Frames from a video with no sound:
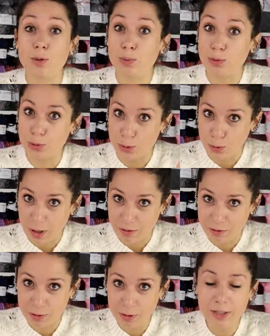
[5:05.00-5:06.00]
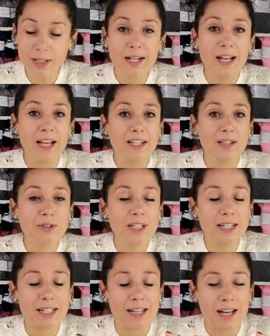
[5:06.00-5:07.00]
il punto waffle e devo
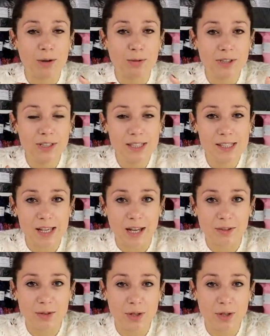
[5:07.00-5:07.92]
dire che ha utilizzato,